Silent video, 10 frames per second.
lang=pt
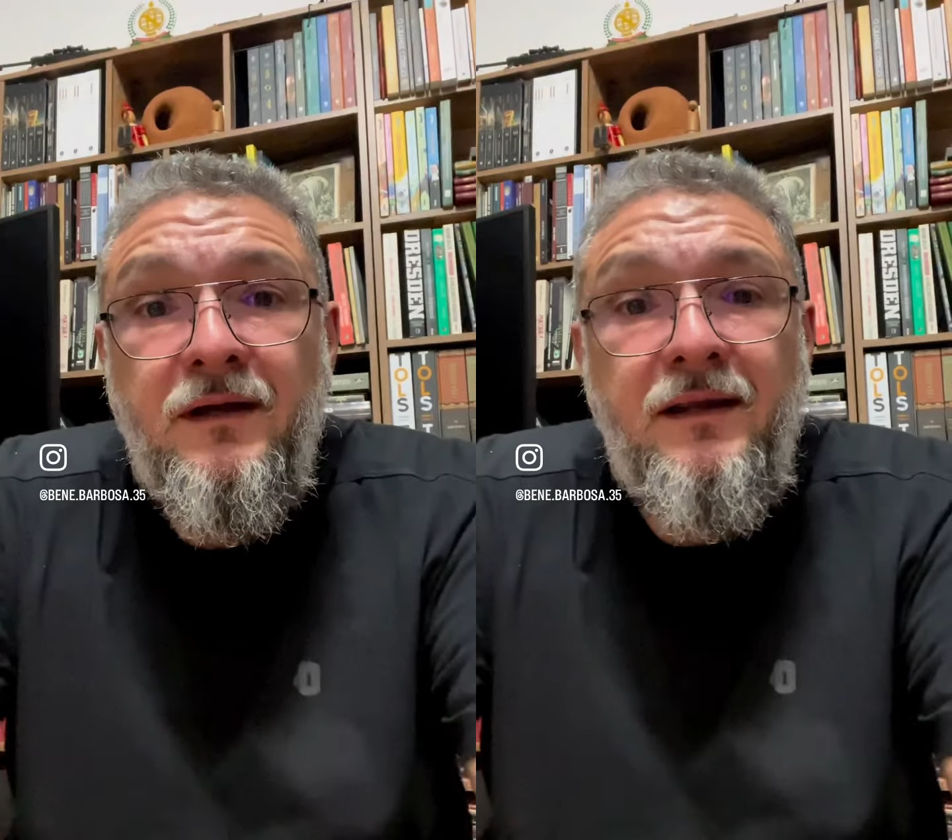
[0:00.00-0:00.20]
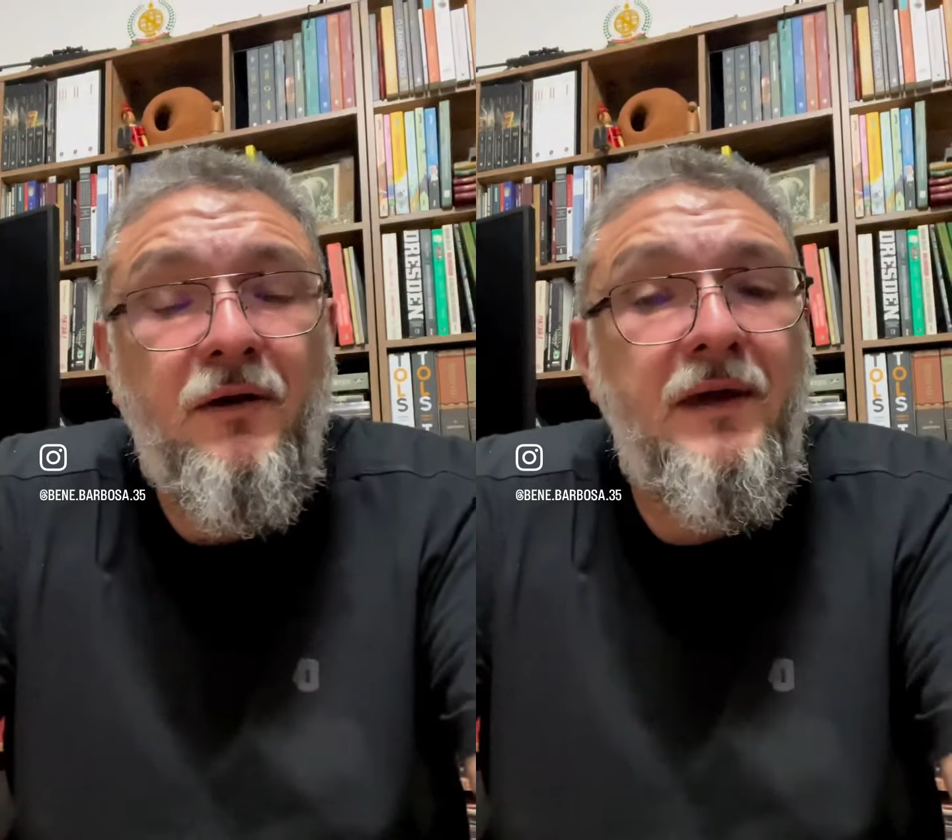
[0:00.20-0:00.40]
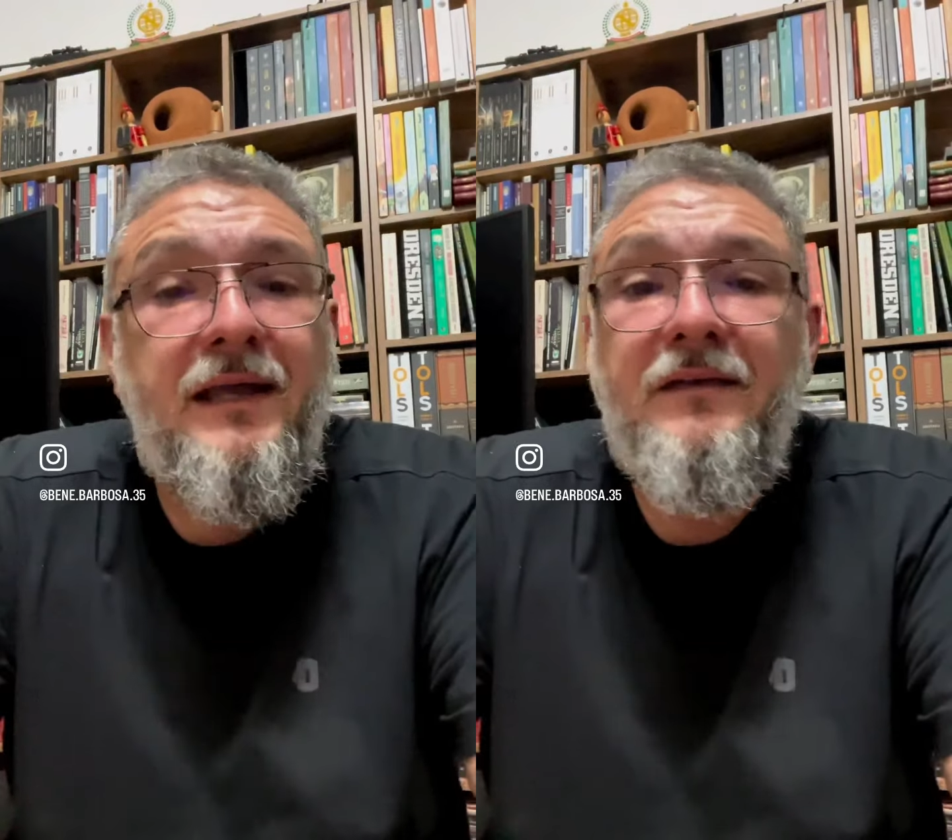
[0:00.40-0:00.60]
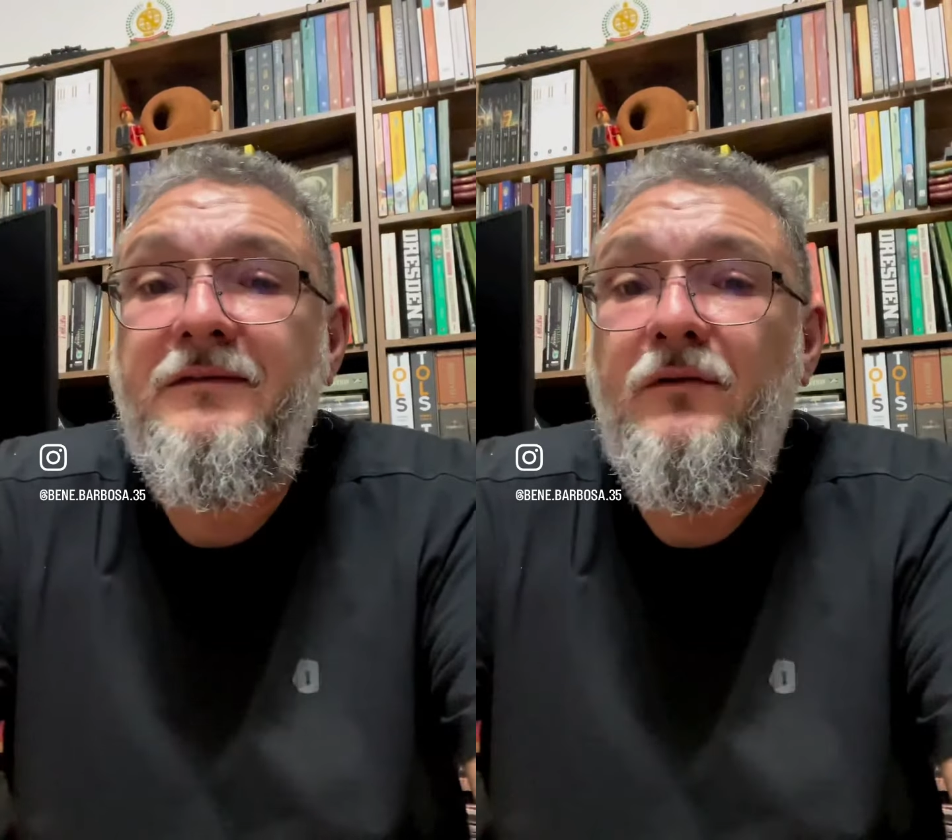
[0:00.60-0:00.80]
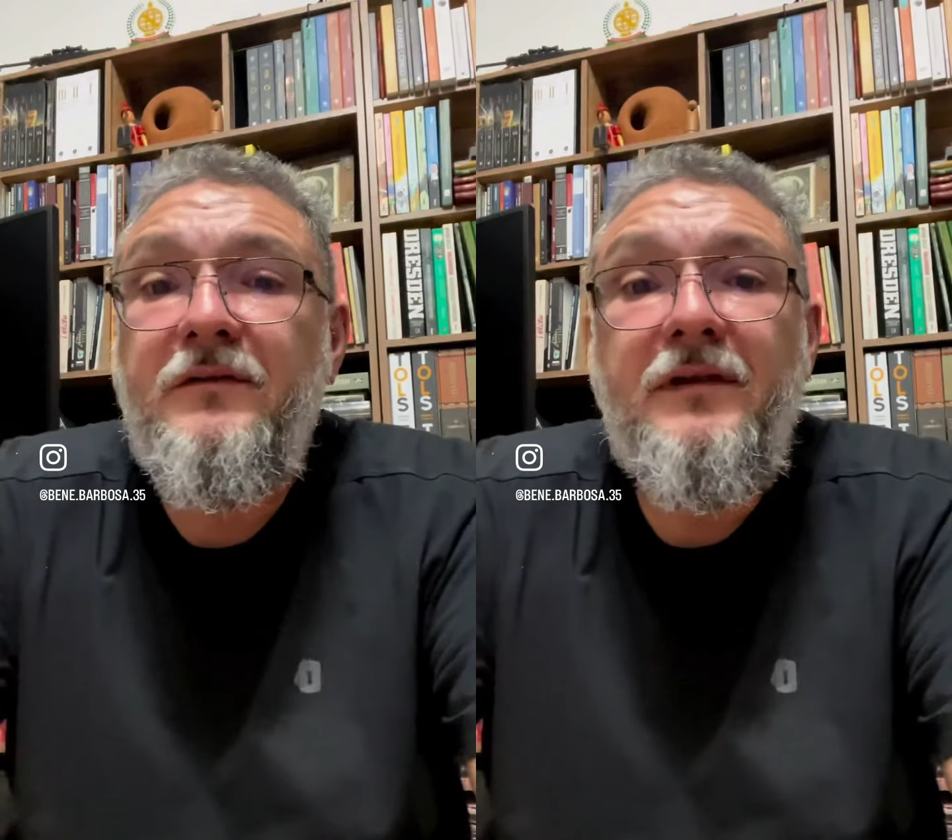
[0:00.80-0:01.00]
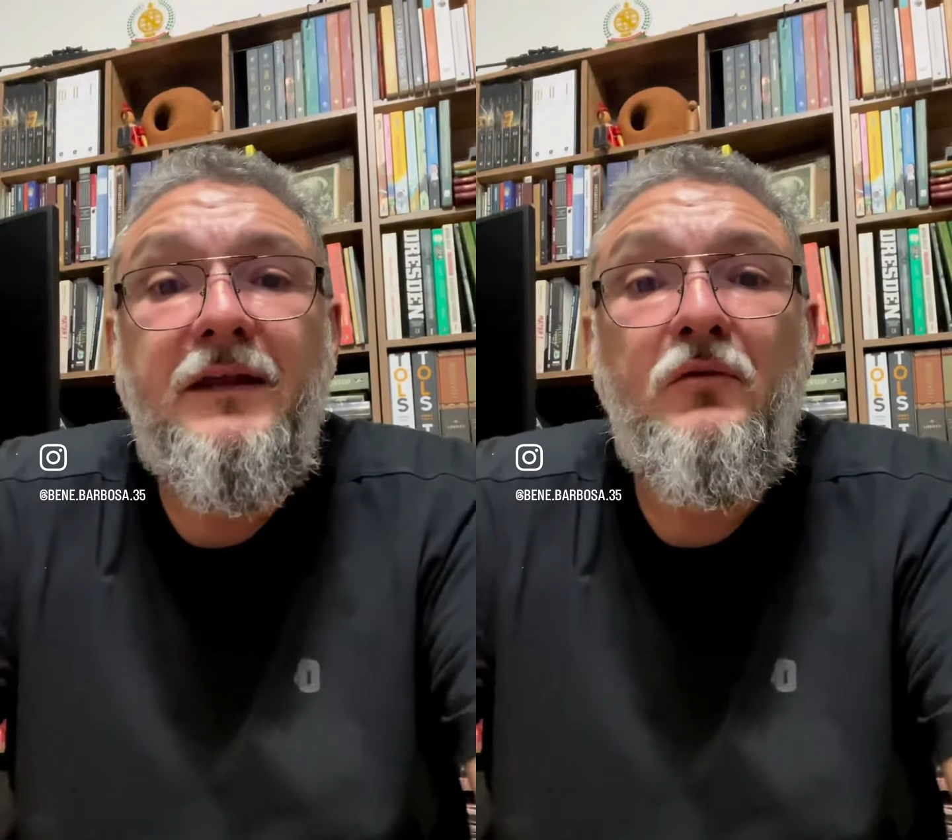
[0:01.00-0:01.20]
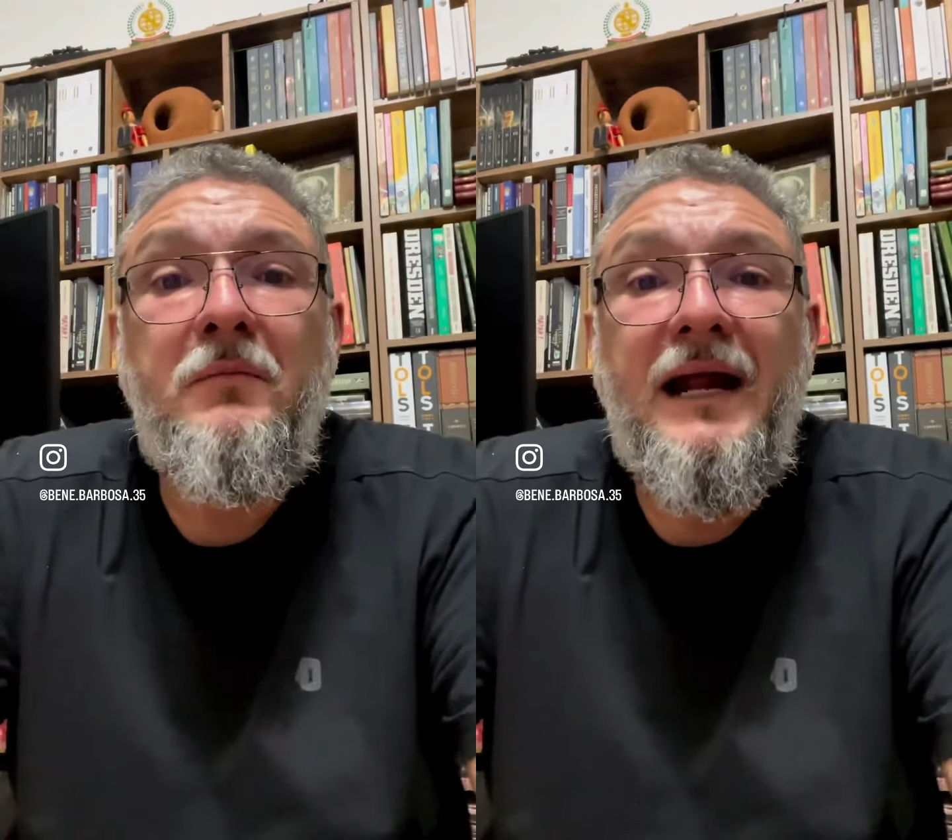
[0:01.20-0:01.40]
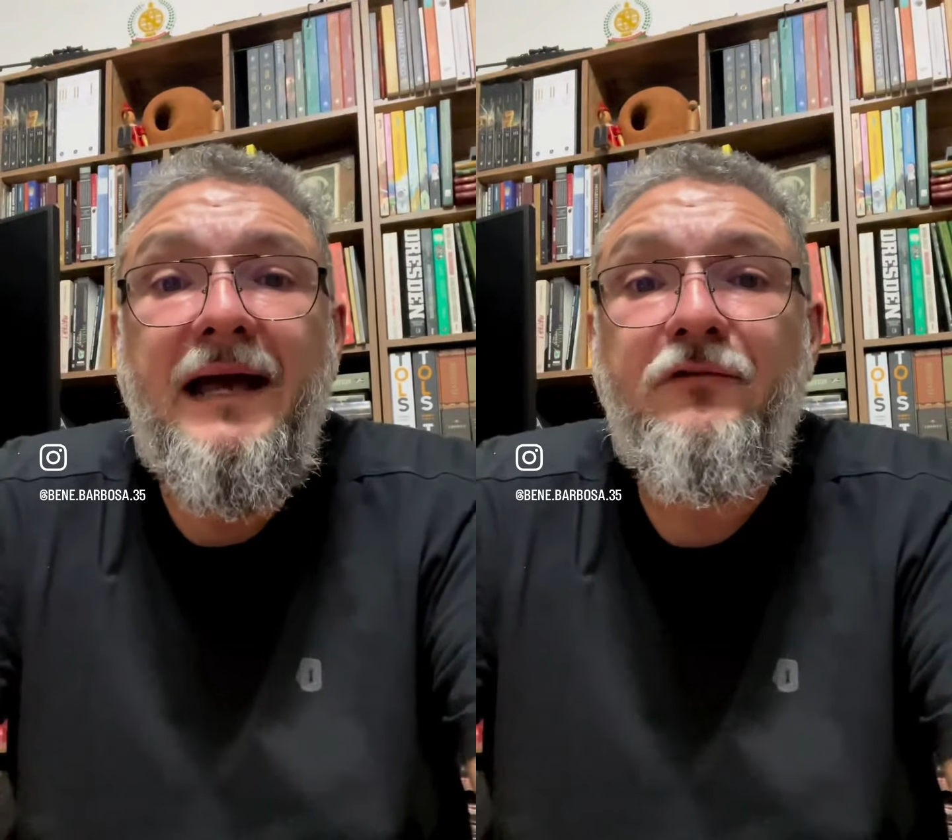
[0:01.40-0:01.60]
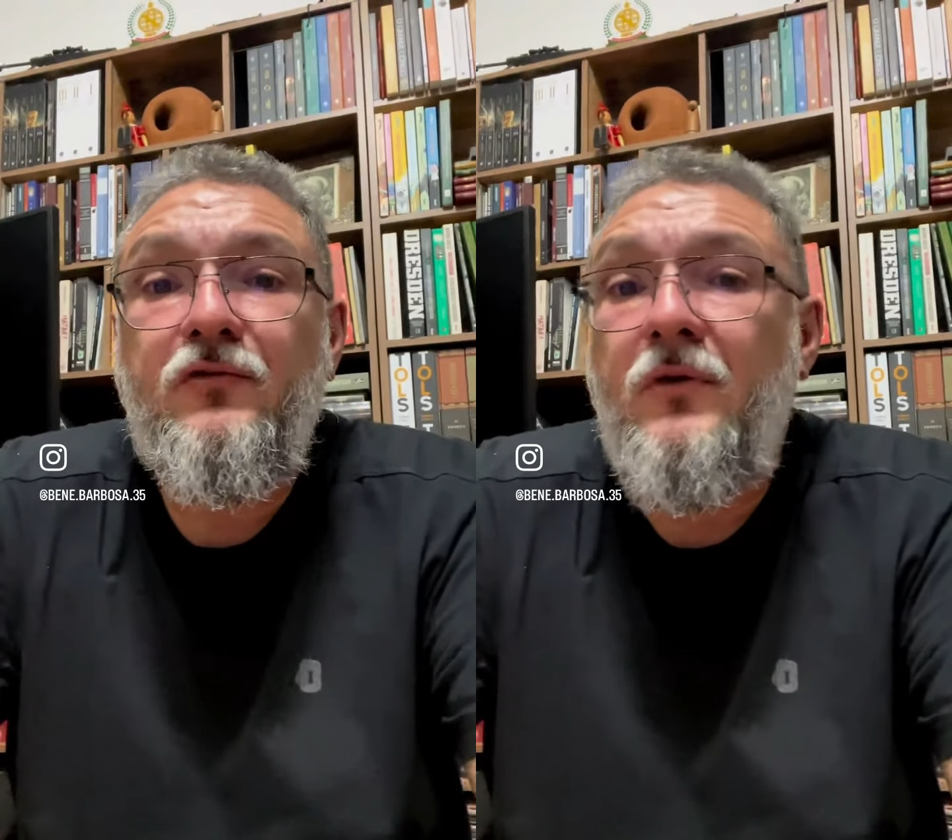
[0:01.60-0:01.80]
Não é questão de sair no braço